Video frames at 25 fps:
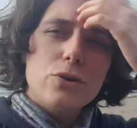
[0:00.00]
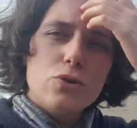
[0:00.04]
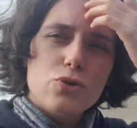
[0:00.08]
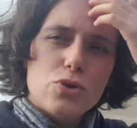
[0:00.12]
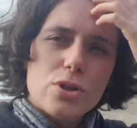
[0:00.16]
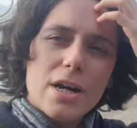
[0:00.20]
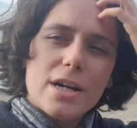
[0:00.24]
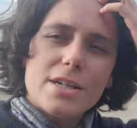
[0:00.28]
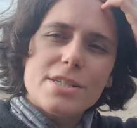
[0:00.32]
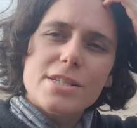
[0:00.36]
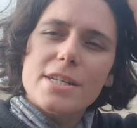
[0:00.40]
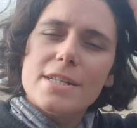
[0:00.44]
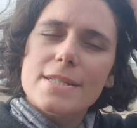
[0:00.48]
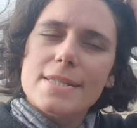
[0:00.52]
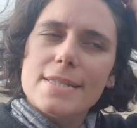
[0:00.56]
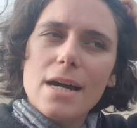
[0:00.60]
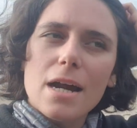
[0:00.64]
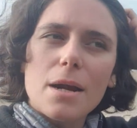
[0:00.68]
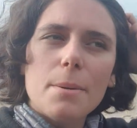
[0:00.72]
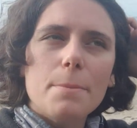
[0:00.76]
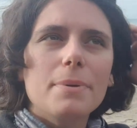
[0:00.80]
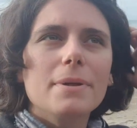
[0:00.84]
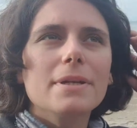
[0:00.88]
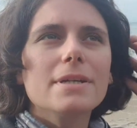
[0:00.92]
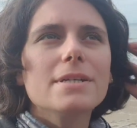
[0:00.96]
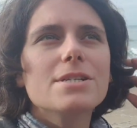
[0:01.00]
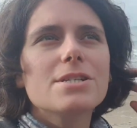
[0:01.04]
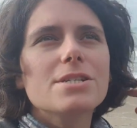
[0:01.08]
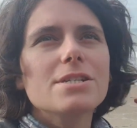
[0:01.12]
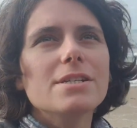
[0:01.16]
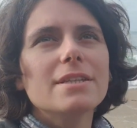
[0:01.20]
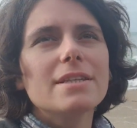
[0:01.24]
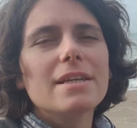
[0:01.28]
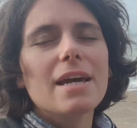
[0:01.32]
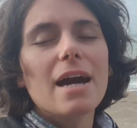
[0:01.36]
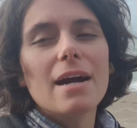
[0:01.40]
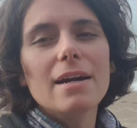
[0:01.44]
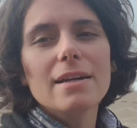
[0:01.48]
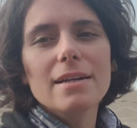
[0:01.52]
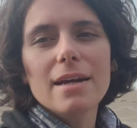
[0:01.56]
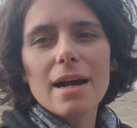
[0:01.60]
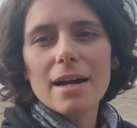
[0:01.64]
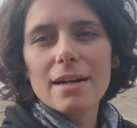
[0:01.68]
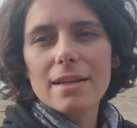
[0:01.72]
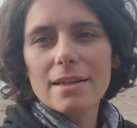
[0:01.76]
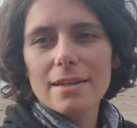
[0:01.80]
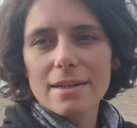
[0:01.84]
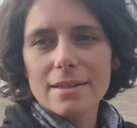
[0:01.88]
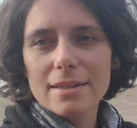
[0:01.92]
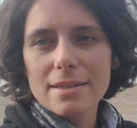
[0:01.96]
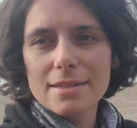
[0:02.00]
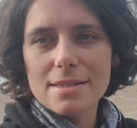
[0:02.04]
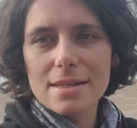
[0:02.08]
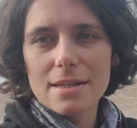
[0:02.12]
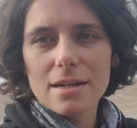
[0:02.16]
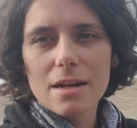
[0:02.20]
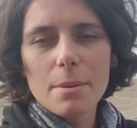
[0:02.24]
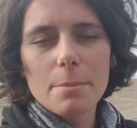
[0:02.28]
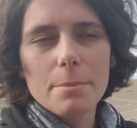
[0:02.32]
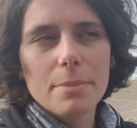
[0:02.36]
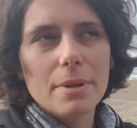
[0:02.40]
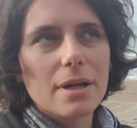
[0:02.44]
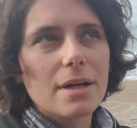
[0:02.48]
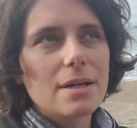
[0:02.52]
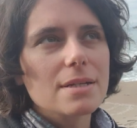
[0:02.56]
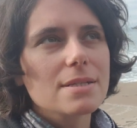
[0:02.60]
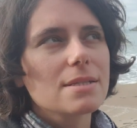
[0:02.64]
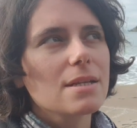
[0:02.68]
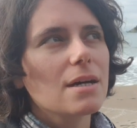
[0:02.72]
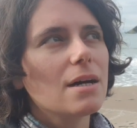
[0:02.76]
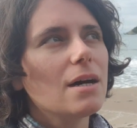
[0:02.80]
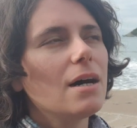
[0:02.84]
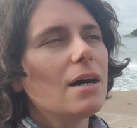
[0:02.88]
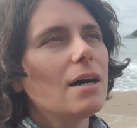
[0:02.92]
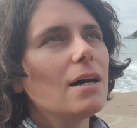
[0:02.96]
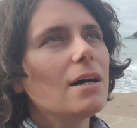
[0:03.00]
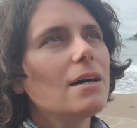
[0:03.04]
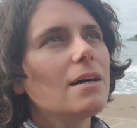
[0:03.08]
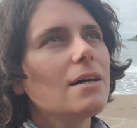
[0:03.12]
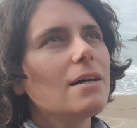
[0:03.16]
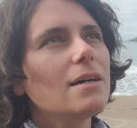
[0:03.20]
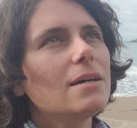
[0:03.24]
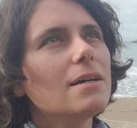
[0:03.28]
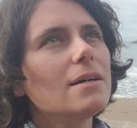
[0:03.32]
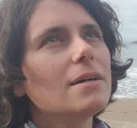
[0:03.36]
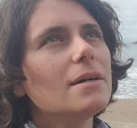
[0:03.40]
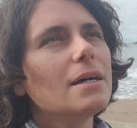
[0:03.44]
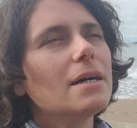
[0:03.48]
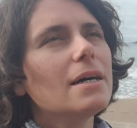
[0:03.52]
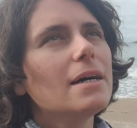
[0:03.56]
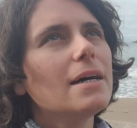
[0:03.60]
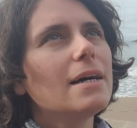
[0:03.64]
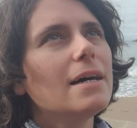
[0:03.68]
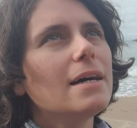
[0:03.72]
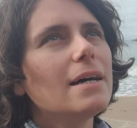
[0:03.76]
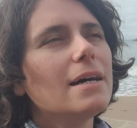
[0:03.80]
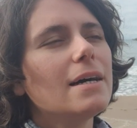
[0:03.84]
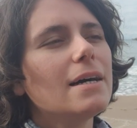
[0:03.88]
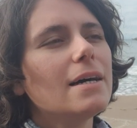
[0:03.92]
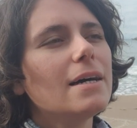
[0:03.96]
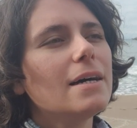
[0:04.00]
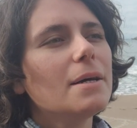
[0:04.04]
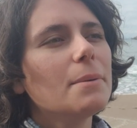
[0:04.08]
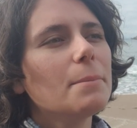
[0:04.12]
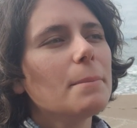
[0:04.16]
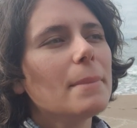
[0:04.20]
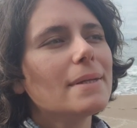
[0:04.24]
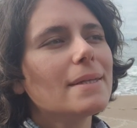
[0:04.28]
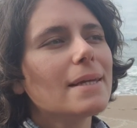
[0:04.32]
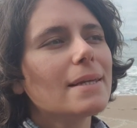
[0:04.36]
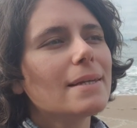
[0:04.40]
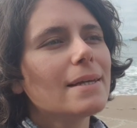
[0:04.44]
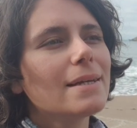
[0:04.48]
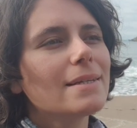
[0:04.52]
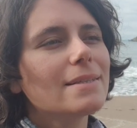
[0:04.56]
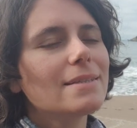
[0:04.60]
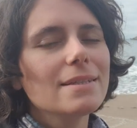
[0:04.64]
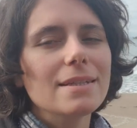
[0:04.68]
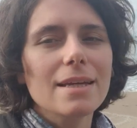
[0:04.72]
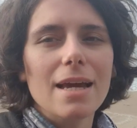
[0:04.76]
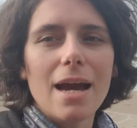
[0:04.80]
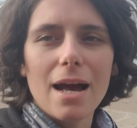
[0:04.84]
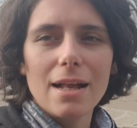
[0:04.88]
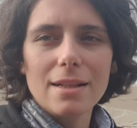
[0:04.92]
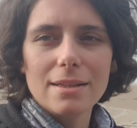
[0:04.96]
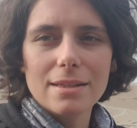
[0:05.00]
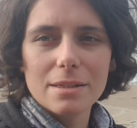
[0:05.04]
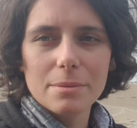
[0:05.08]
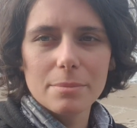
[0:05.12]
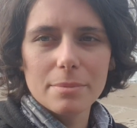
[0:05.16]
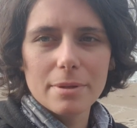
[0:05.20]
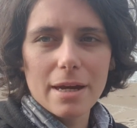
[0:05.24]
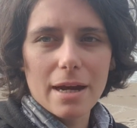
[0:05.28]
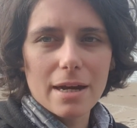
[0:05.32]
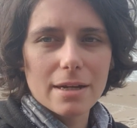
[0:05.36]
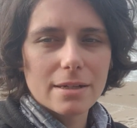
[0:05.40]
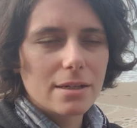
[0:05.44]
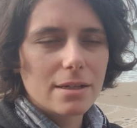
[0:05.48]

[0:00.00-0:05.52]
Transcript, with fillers: Güzelcehisar Plajı diğer yerlere nazaran biraz daha e, medeniyetin geldiği bir yer.